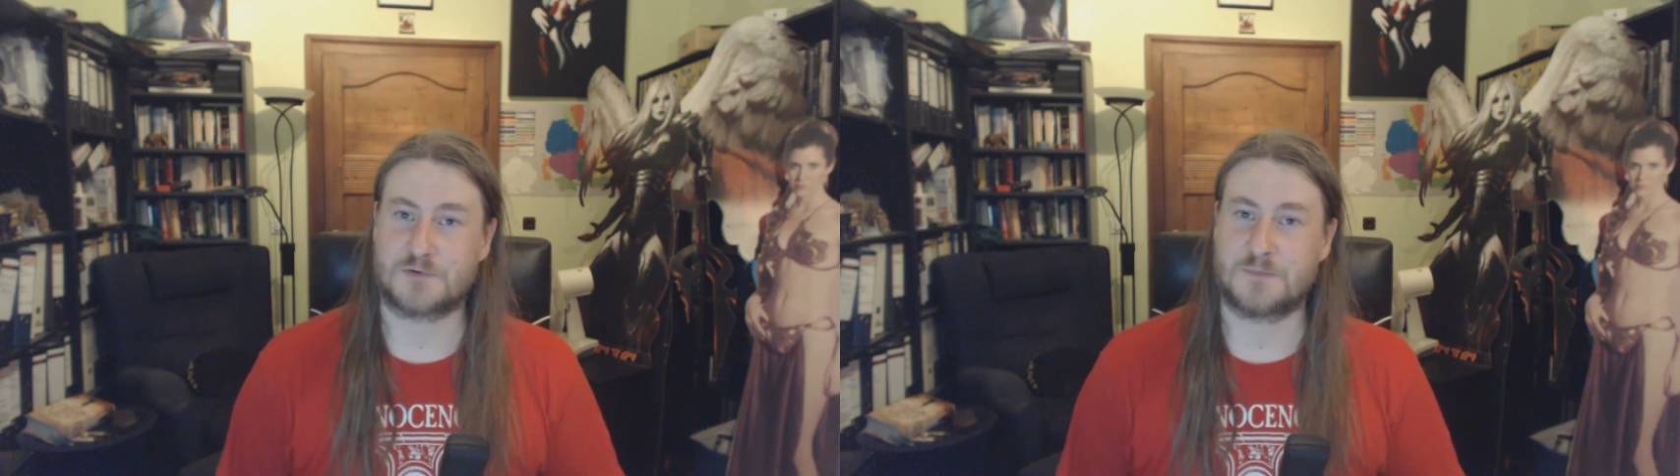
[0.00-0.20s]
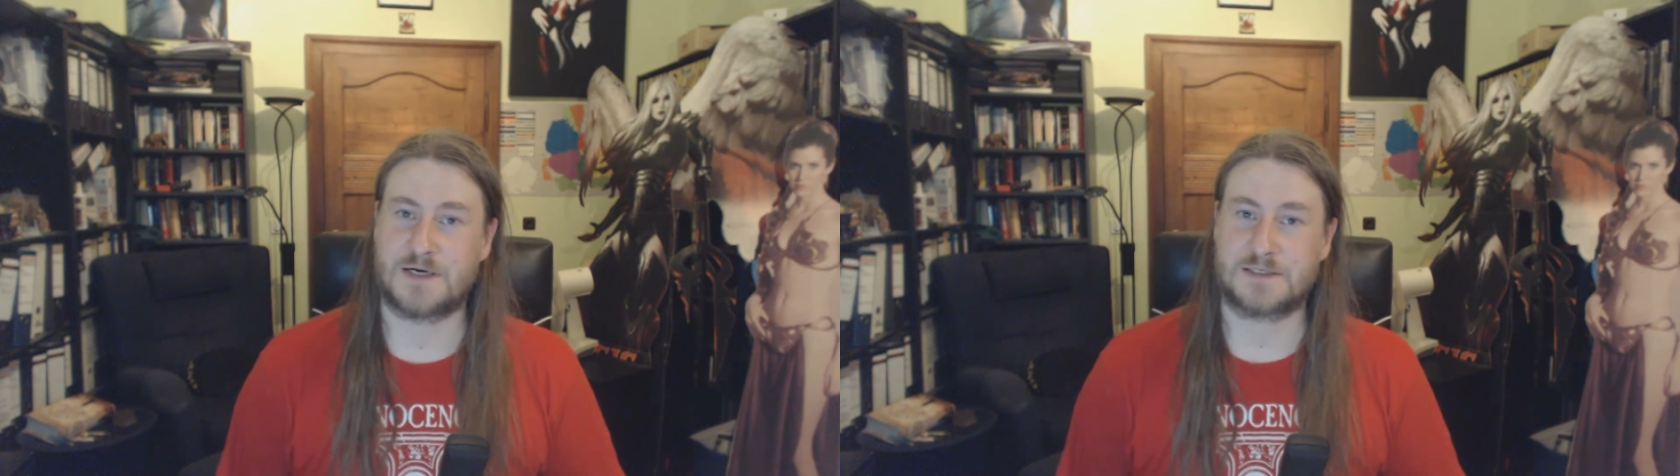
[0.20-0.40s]

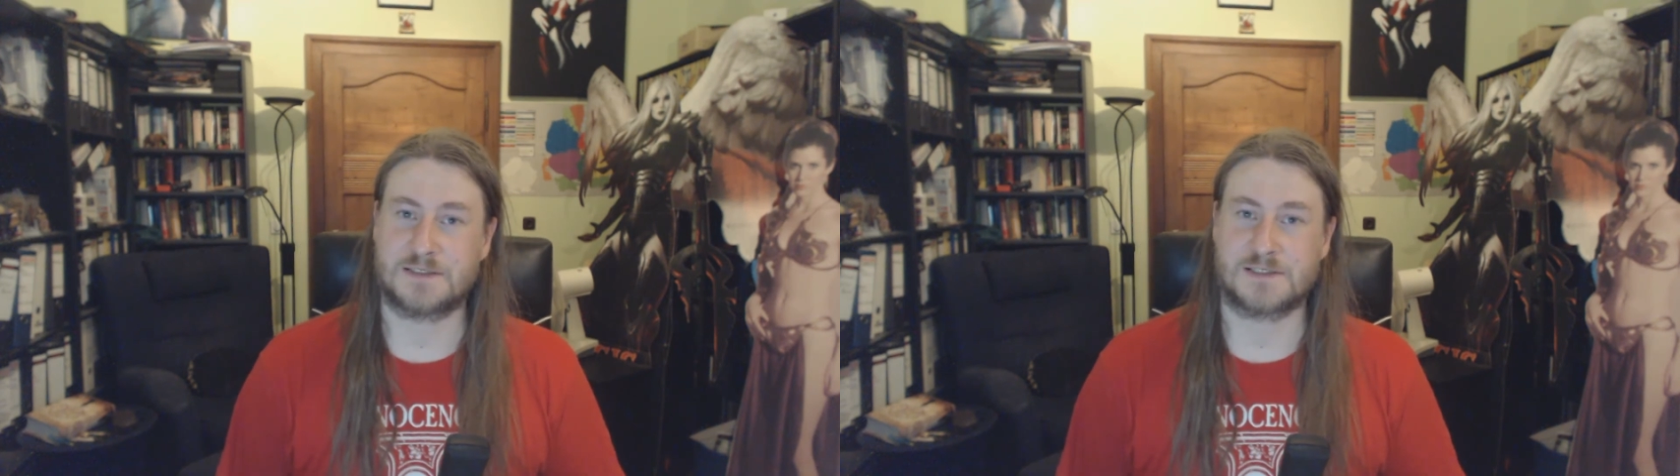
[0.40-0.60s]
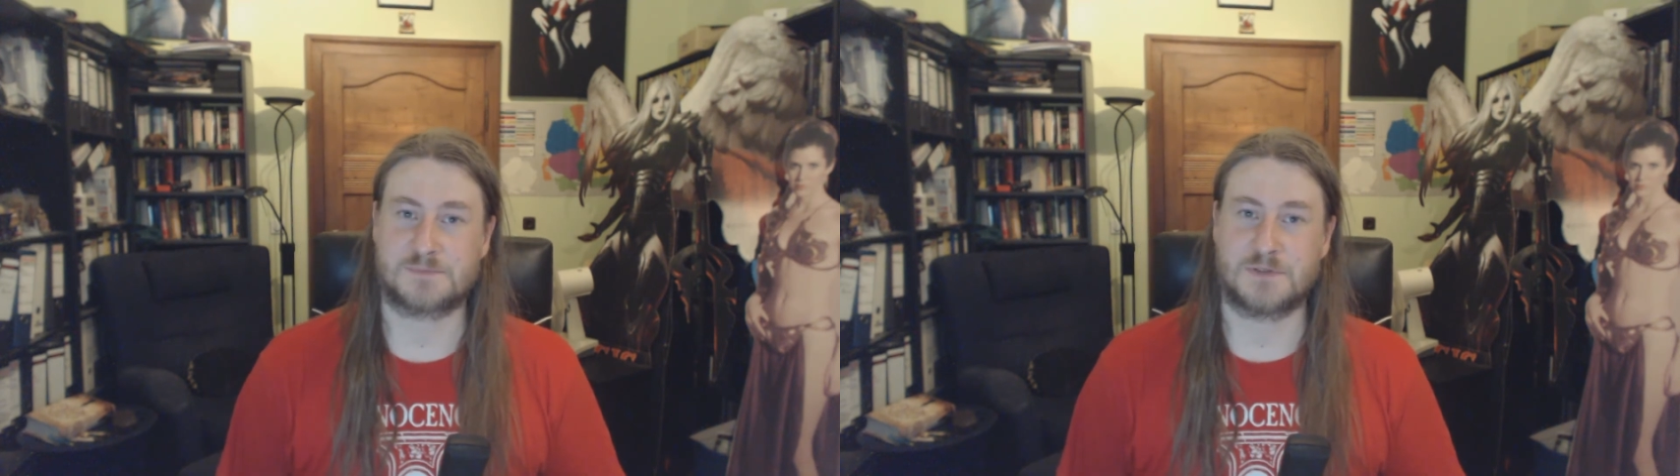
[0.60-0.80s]

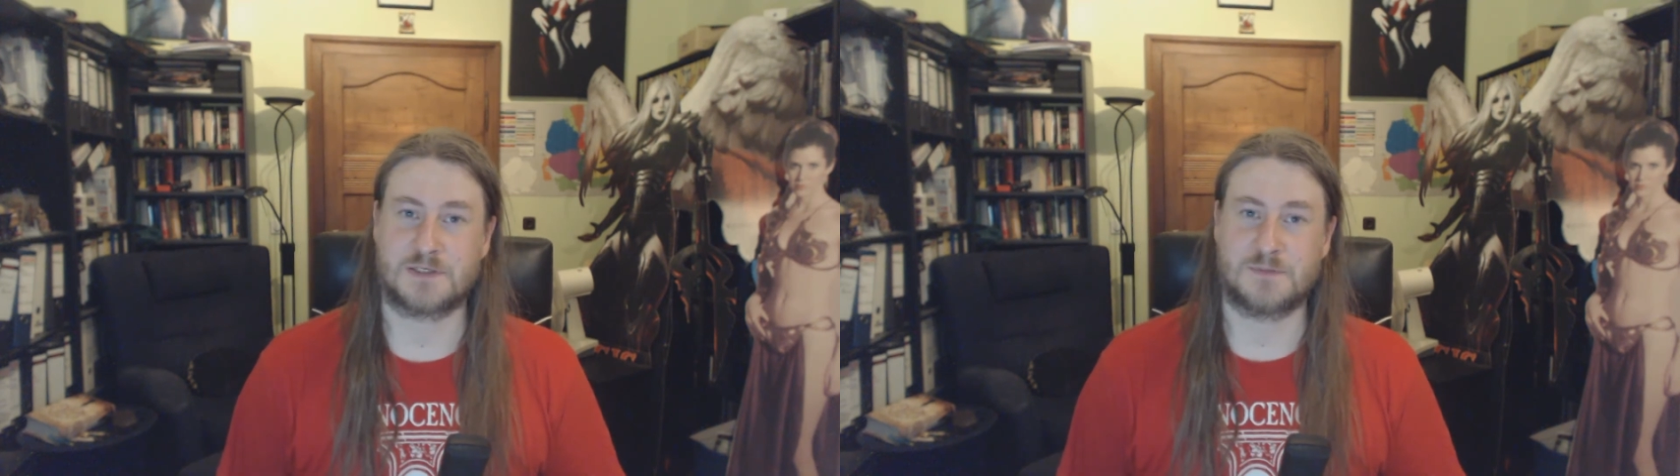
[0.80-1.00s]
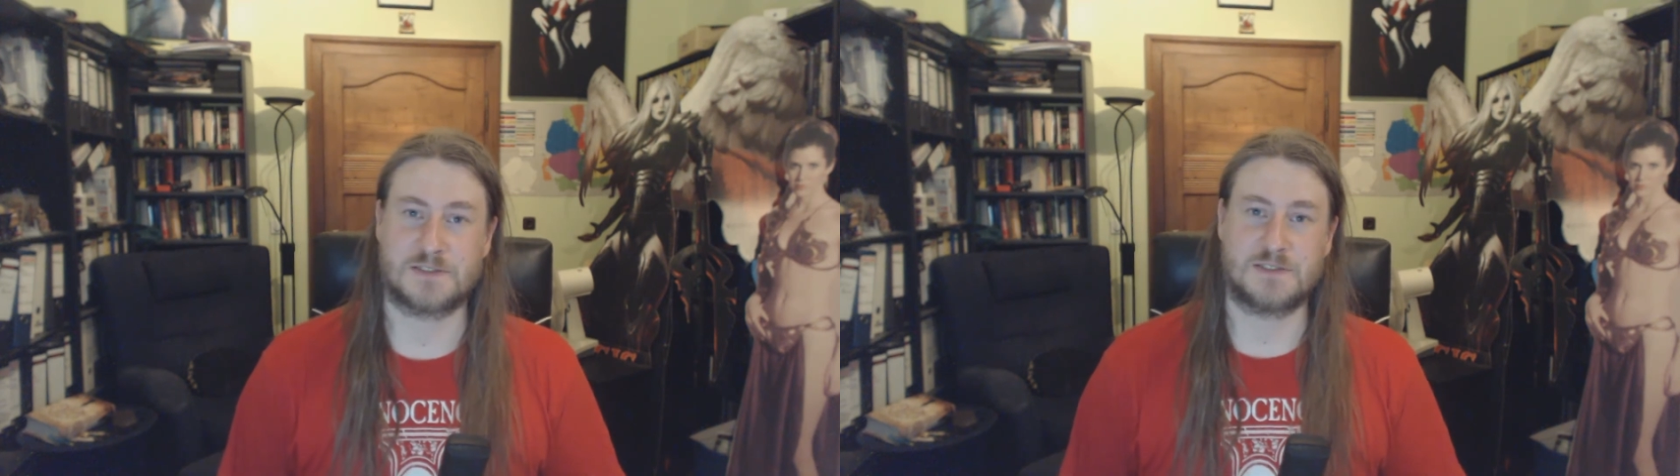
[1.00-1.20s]
Formaten
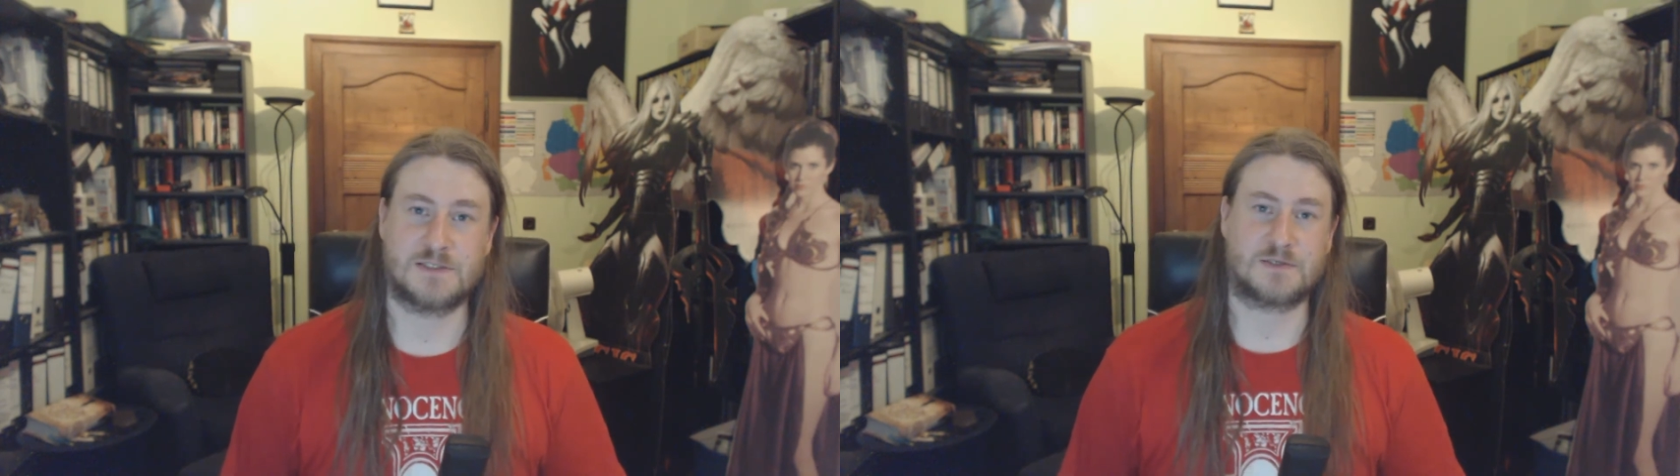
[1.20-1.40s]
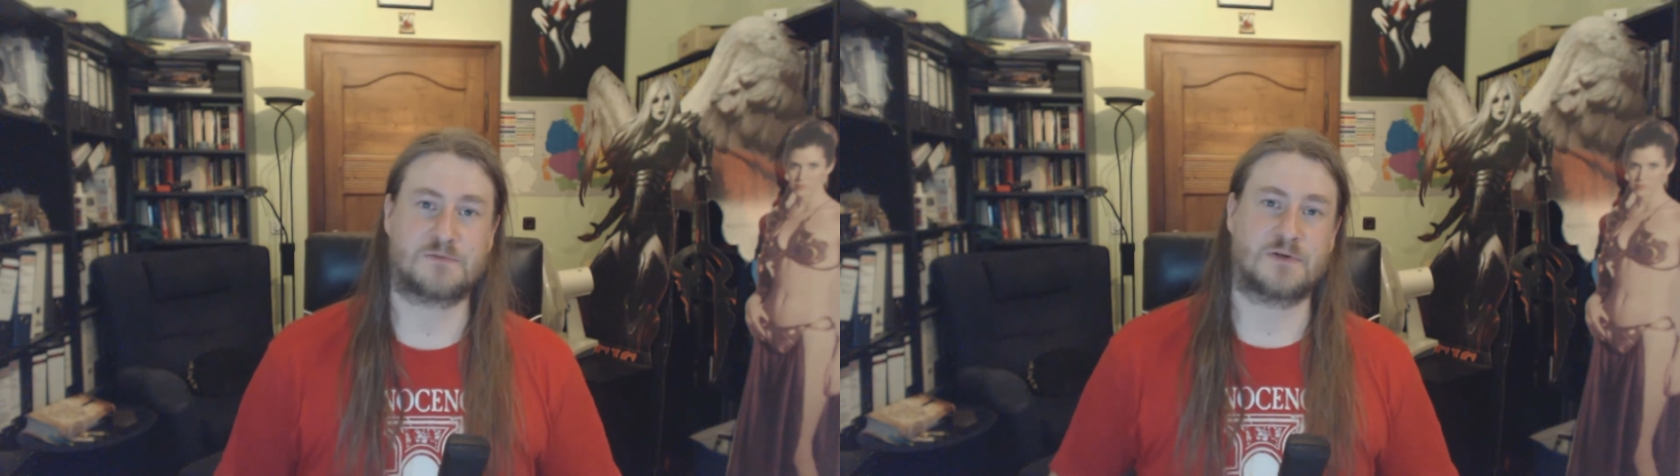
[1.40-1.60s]
experimentieren,